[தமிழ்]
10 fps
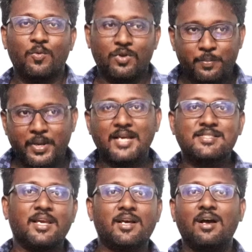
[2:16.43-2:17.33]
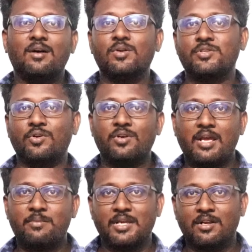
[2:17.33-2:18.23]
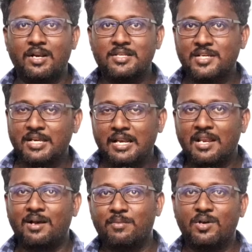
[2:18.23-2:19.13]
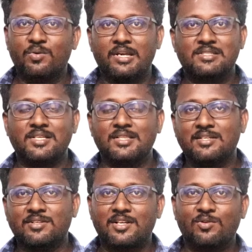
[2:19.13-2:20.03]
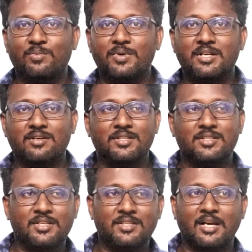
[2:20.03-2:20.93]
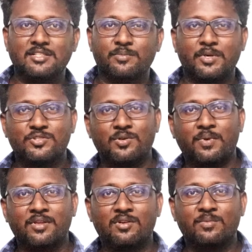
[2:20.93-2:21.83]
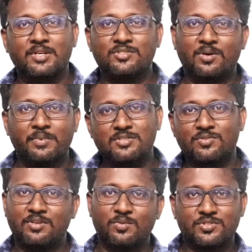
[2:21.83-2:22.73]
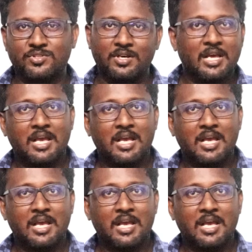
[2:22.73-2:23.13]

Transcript: ஒரு பேசிக்காக ஒரு ஷோ டைமிங் நாலேஜே இல்லாமல் அவங்க இஷ்டத்துக்கு வந்து அவங்க பாட்டுக்கு வந்து இது அஞ்சு மணி ஷோ பதினோரு மணி ஷோ அப்படின்னு சொல்லிட்டு ஒரு ஷோ